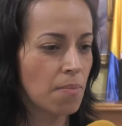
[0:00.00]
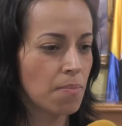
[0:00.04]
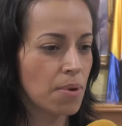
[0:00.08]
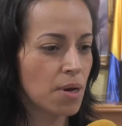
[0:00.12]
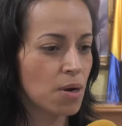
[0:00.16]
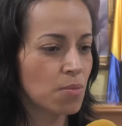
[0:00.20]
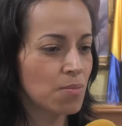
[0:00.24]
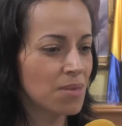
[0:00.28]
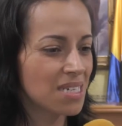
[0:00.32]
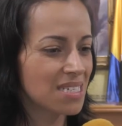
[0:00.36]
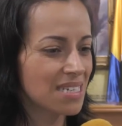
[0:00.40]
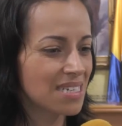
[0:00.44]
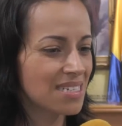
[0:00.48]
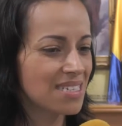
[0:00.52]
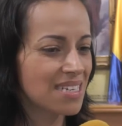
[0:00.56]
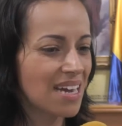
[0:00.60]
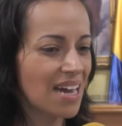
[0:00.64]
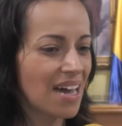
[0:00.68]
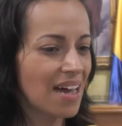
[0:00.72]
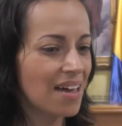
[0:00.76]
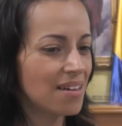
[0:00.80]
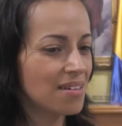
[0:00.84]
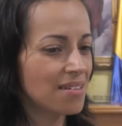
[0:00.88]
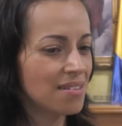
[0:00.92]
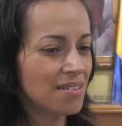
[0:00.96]
Pero más
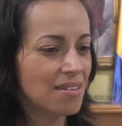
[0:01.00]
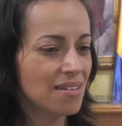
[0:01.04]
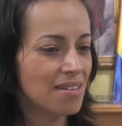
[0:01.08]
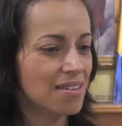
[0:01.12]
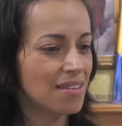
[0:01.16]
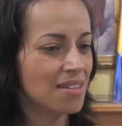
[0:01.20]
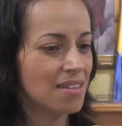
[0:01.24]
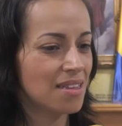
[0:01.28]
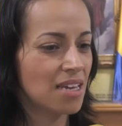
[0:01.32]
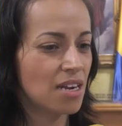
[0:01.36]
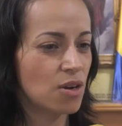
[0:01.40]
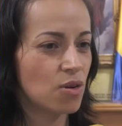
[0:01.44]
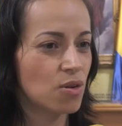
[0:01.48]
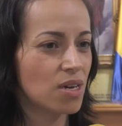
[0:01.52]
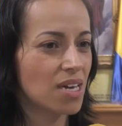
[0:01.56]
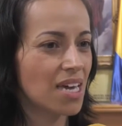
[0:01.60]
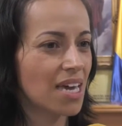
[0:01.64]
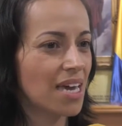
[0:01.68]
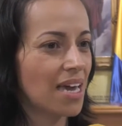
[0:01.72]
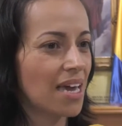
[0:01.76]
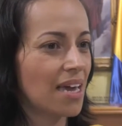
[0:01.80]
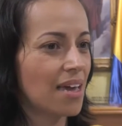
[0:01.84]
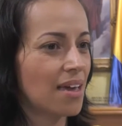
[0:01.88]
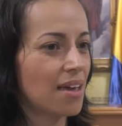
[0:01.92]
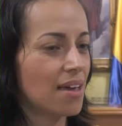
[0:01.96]
allá de lo
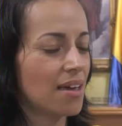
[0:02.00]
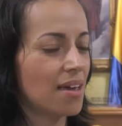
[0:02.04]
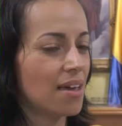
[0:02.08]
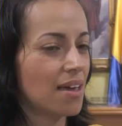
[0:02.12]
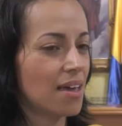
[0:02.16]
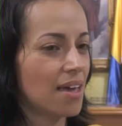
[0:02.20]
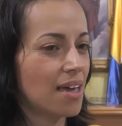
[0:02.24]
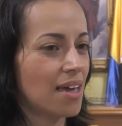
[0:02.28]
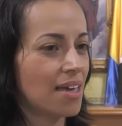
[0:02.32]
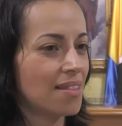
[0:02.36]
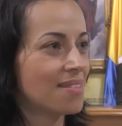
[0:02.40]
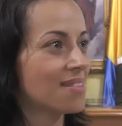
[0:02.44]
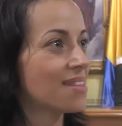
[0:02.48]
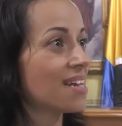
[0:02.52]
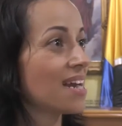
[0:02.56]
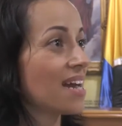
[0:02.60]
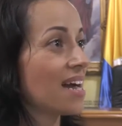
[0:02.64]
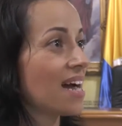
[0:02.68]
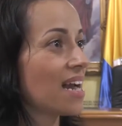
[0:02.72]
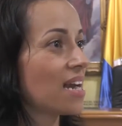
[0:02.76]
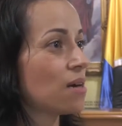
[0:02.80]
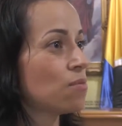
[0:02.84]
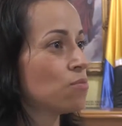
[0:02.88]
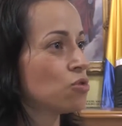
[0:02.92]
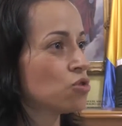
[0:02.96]
que
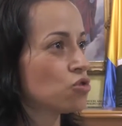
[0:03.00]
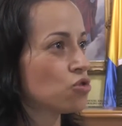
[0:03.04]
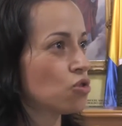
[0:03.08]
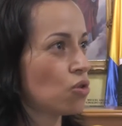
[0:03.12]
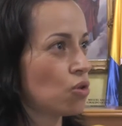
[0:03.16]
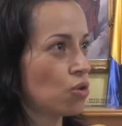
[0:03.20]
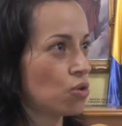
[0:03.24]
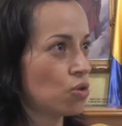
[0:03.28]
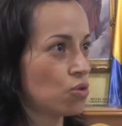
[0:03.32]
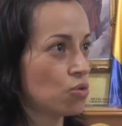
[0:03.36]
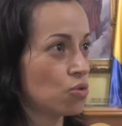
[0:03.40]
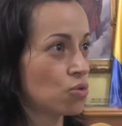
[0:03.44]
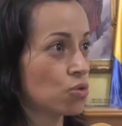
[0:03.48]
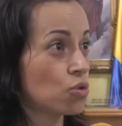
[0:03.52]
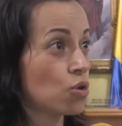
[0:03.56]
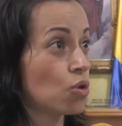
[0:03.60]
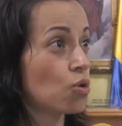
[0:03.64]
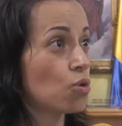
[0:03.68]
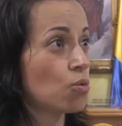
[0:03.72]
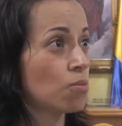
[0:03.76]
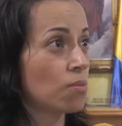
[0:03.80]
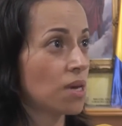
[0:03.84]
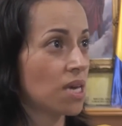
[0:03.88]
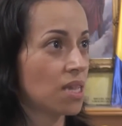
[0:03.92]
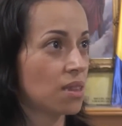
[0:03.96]
entregáramos hoy un
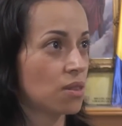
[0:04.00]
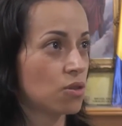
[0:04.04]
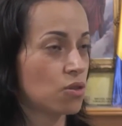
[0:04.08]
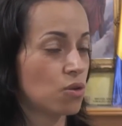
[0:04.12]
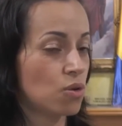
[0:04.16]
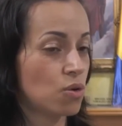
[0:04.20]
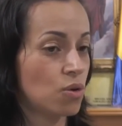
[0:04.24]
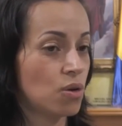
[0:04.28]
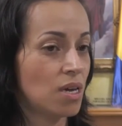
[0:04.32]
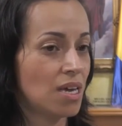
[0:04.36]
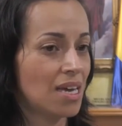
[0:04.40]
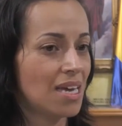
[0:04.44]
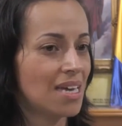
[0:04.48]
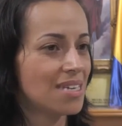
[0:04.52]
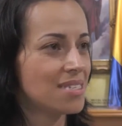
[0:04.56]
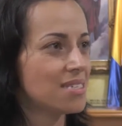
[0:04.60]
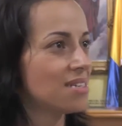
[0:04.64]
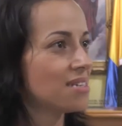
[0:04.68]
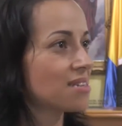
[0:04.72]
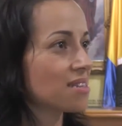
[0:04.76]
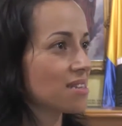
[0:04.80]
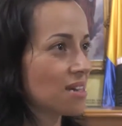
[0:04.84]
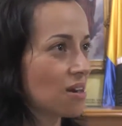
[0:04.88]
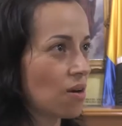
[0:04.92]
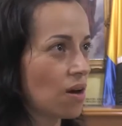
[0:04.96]
documento es
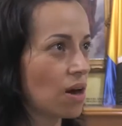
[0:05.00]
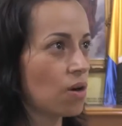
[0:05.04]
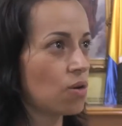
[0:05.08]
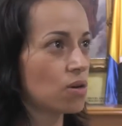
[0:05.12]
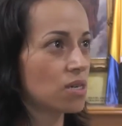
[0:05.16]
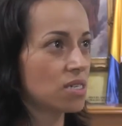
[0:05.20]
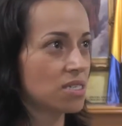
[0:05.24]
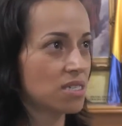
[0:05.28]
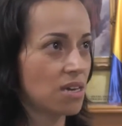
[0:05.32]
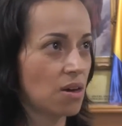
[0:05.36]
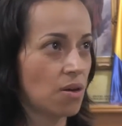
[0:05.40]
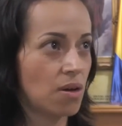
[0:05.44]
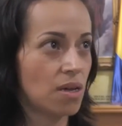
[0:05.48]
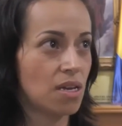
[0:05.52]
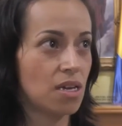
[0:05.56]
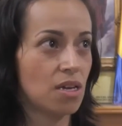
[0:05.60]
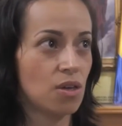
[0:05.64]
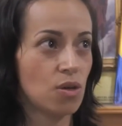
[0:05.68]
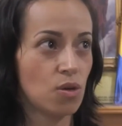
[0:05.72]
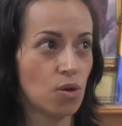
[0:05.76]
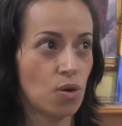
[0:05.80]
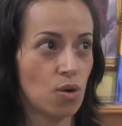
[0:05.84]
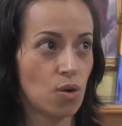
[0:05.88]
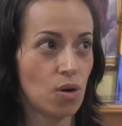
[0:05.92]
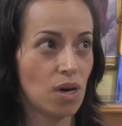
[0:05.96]
el trabajo que se ha
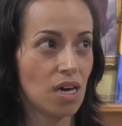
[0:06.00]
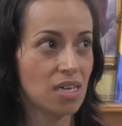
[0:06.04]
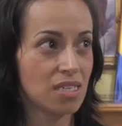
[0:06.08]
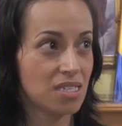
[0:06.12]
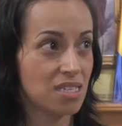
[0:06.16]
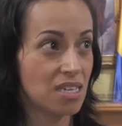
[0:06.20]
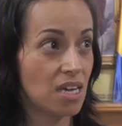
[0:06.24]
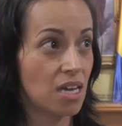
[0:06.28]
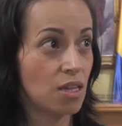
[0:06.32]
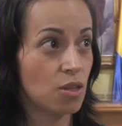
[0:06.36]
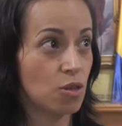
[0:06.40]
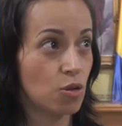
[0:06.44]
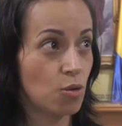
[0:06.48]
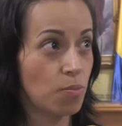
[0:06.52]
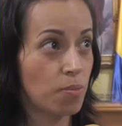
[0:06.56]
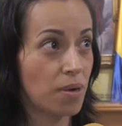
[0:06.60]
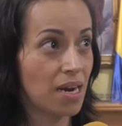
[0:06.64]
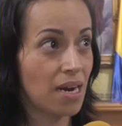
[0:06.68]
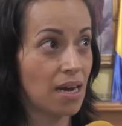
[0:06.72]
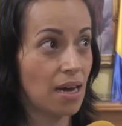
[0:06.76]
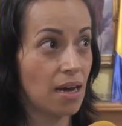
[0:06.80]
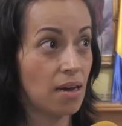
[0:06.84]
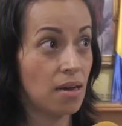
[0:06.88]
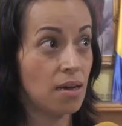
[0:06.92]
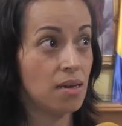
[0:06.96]
venido haciendo
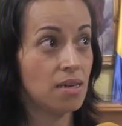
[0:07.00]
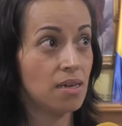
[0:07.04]
para